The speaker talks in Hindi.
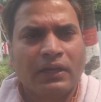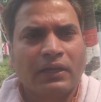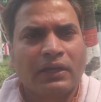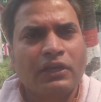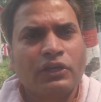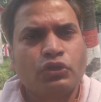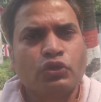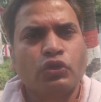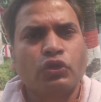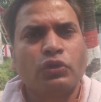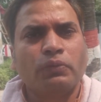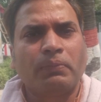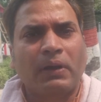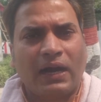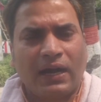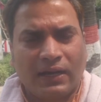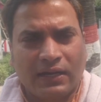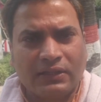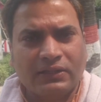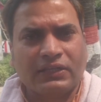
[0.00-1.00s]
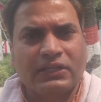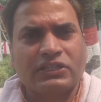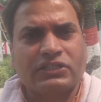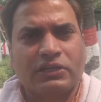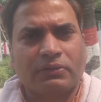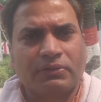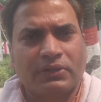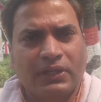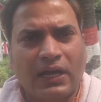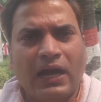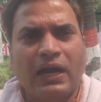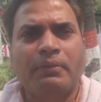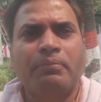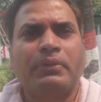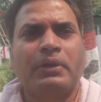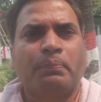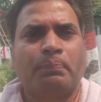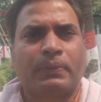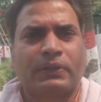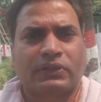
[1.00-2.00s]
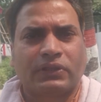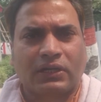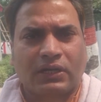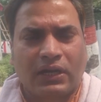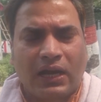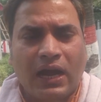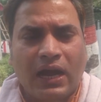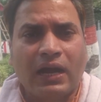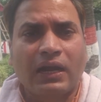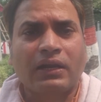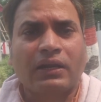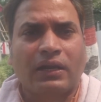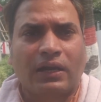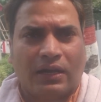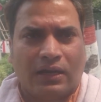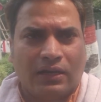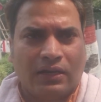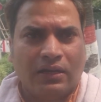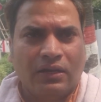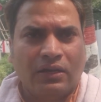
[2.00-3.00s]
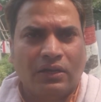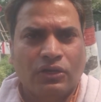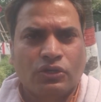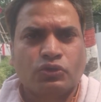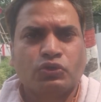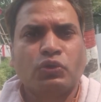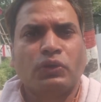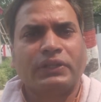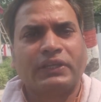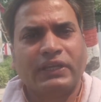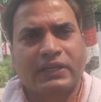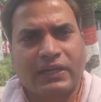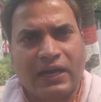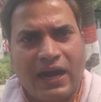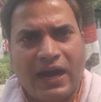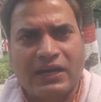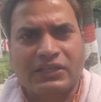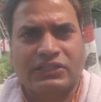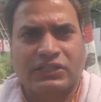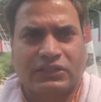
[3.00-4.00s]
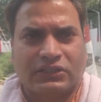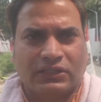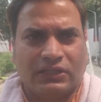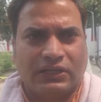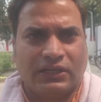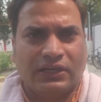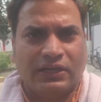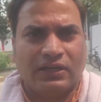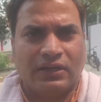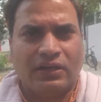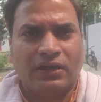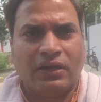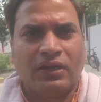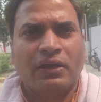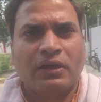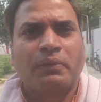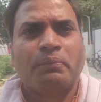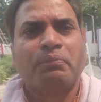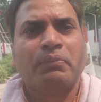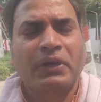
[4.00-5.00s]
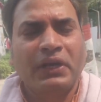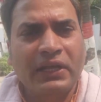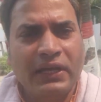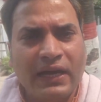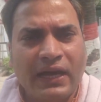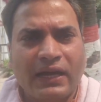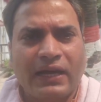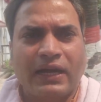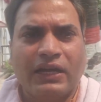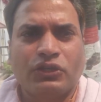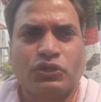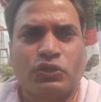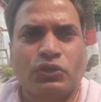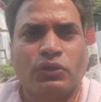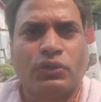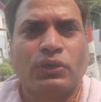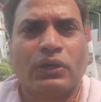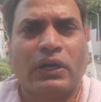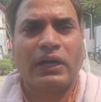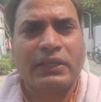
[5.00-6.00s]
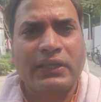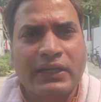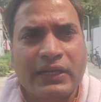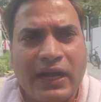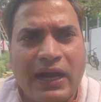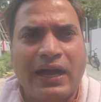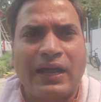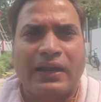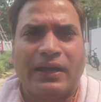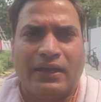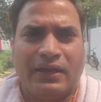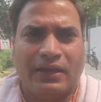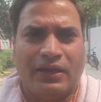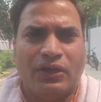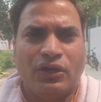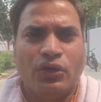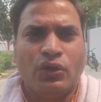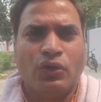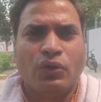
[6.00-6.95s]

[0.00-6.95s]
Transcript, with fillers: कि जो भारत के संविधान में पत्रकार का जो अधिकार क्षेत्र है मीडिया का जो अधिकार है